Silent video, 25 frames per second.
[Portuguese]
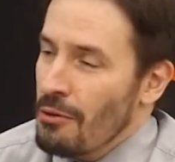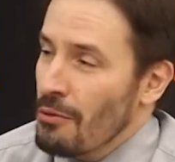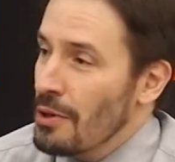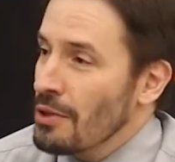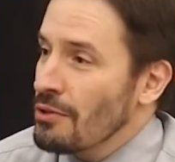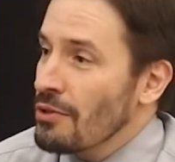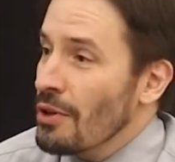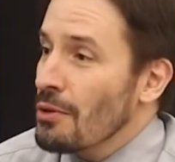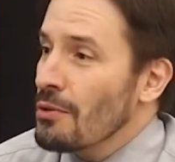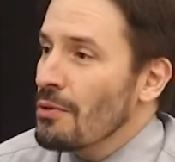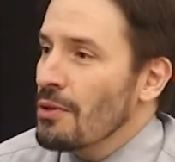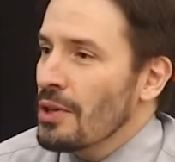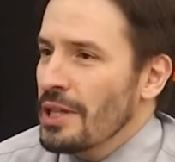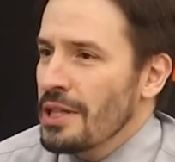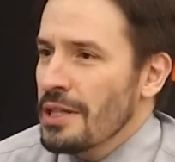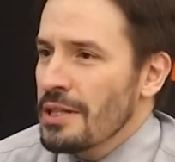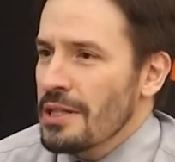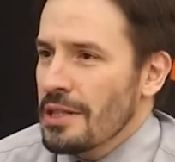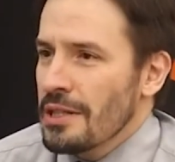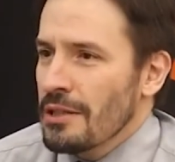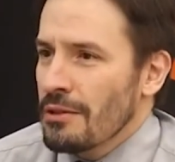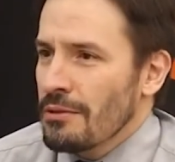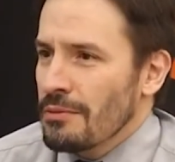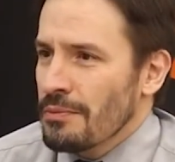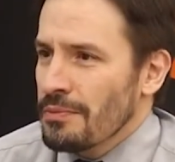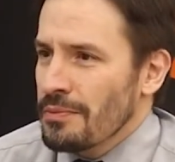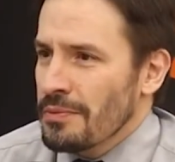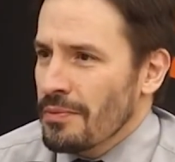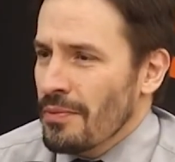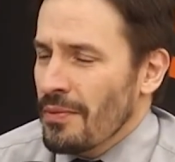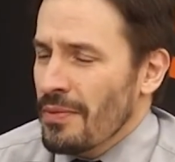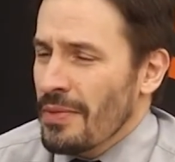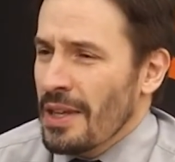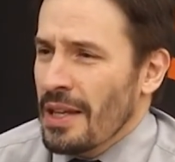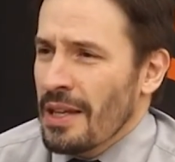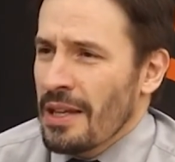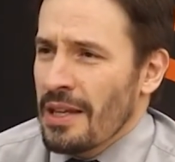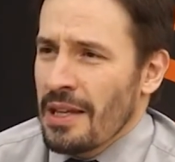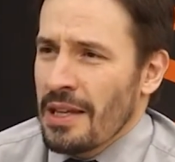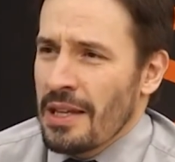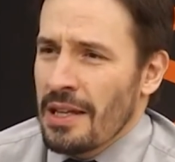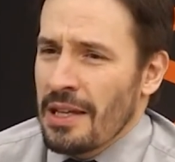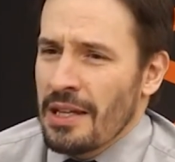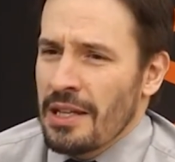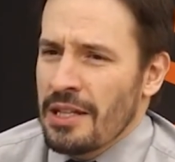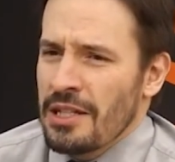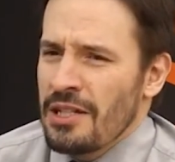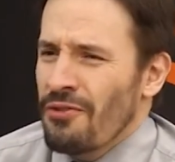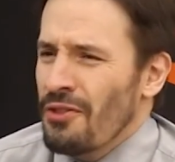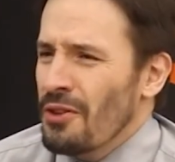Quanto à cognição,
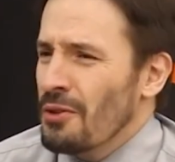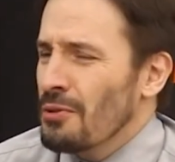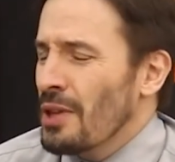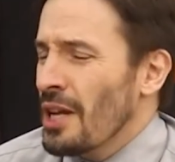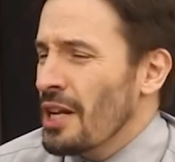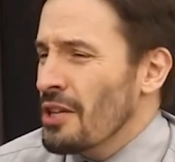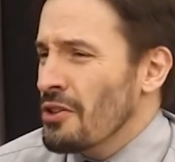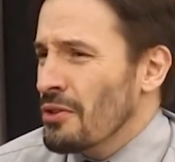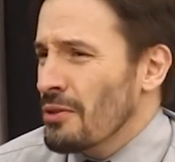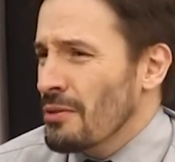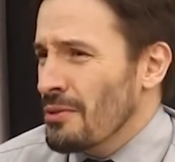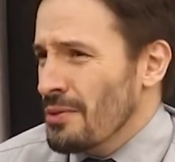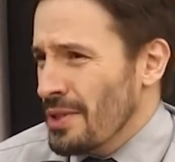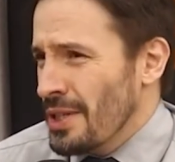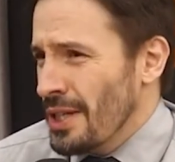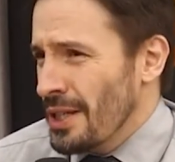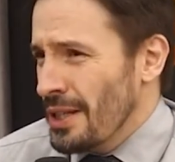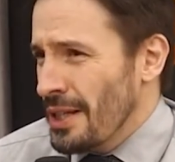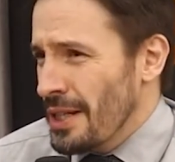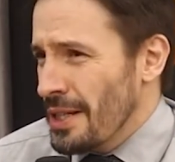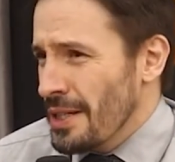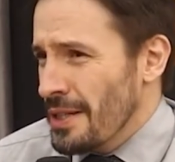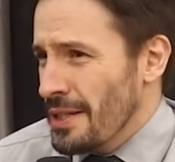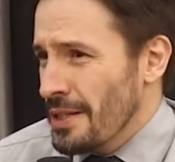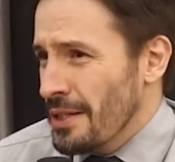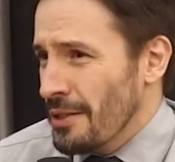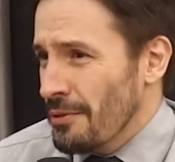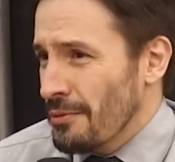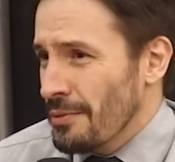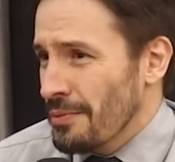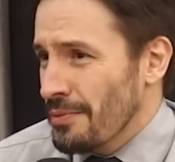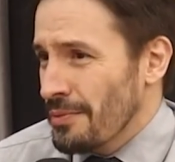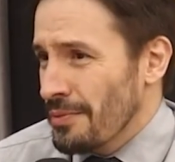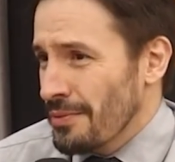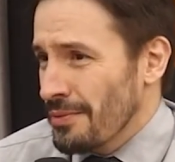dificuldade de concentração,